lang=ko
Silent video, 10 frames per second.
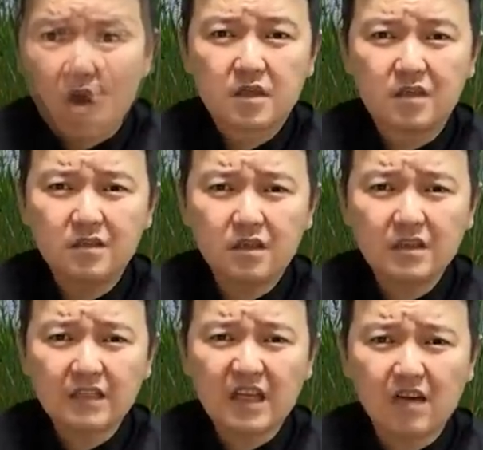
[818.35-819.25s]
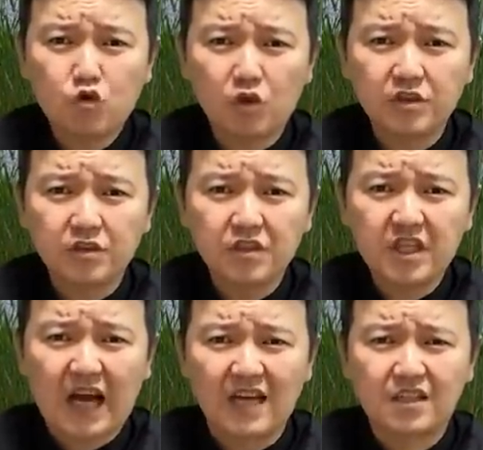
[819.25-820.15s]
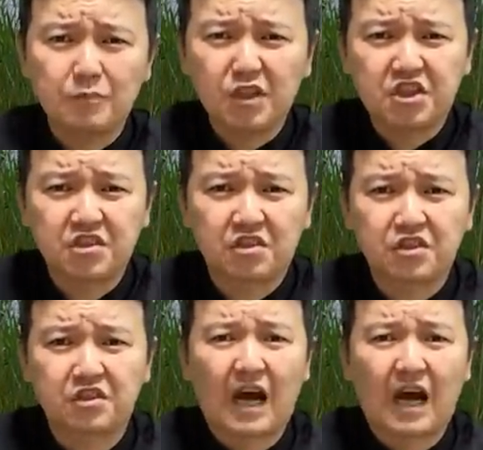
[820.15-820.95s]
그러자 짱초리는 이 가슴이 찢어질 듯